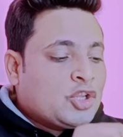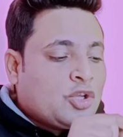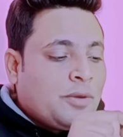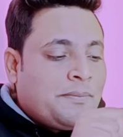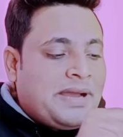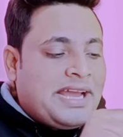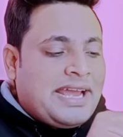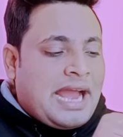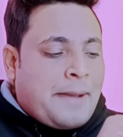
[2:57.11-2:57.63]
तो
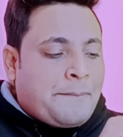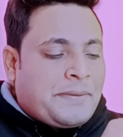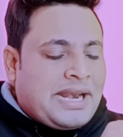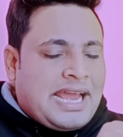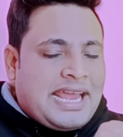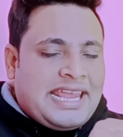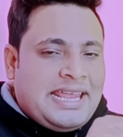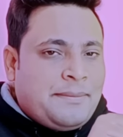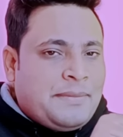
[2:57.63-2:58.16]
मैं
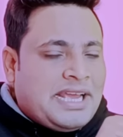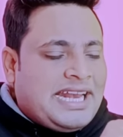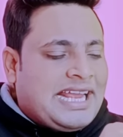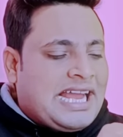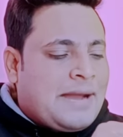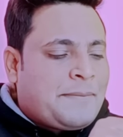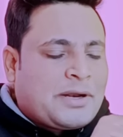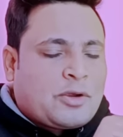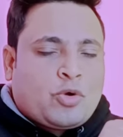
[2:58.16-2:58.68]
अपना ईमेल
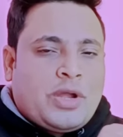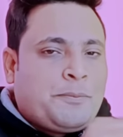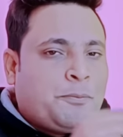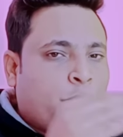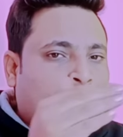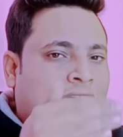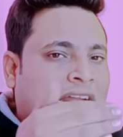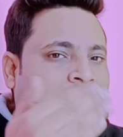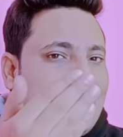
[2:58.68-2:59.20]
यहां पर कोई
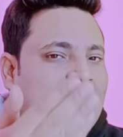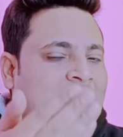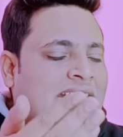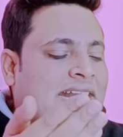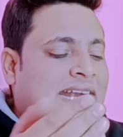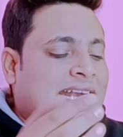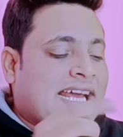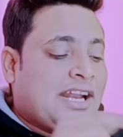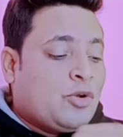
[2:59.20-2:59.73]
पुराना वाला
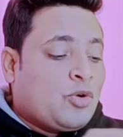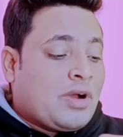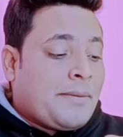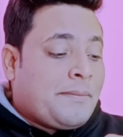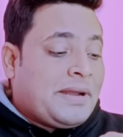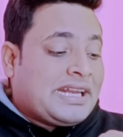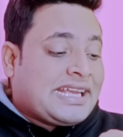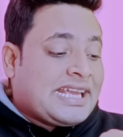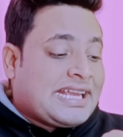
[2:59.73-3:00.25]
नहीं डालूंगा
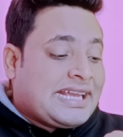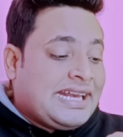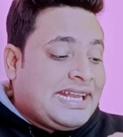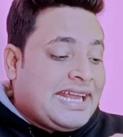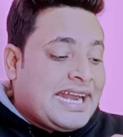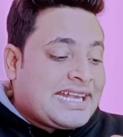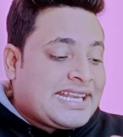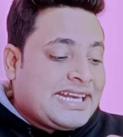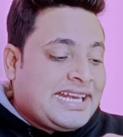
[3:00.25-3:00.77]
बल्कि
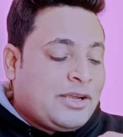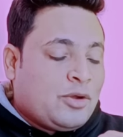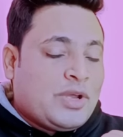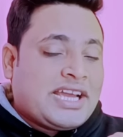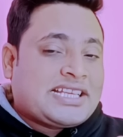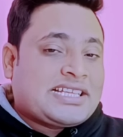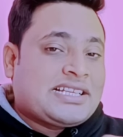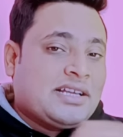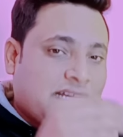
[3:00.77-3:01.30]
क्रिएट न्यू
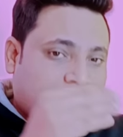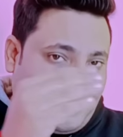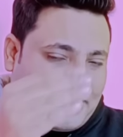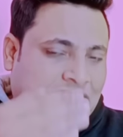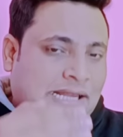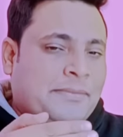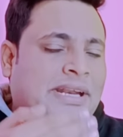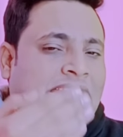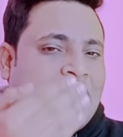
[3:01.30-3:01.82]
एक
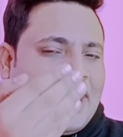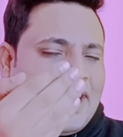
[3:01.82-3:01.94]
मतलब